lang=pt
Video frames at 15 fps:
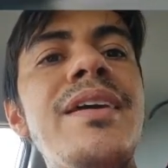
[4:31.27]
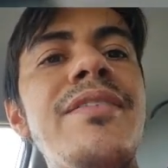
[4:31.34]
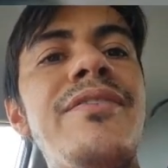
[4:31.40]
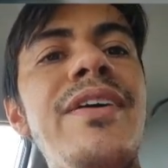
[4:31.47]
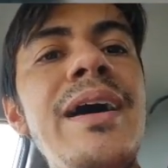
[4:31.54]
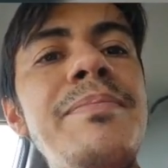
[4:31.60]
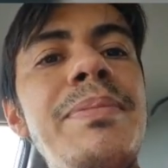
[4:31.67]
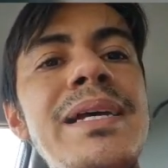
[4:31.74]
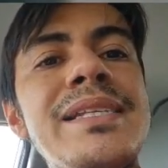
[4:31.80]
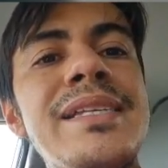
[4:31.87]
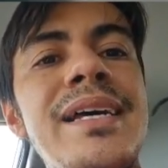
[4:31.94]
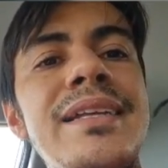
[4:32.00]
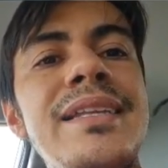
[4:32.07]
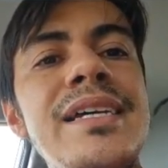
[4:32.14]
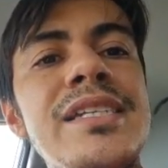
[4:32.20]
vai
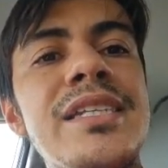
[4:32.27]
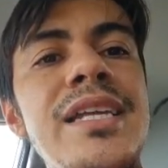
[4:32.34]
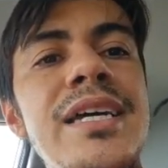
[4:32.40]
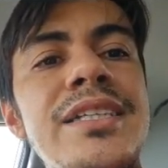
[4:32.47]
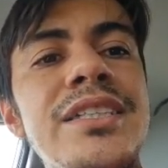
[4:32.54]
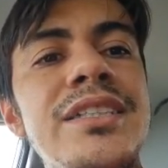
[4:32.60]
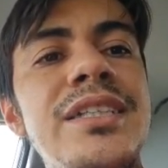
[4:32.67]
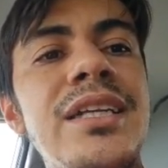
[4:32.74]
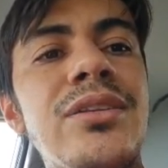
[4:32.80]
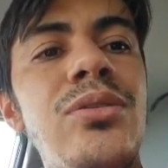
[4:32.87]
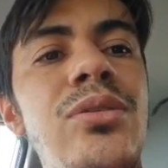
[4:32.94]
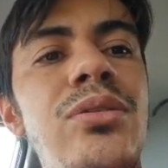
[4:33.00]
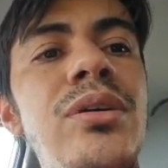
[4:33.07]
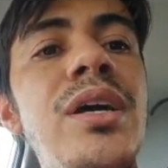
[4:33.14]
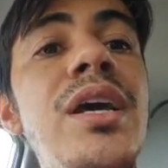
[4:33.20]
passar das taxas da
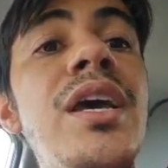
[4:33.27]
Tom.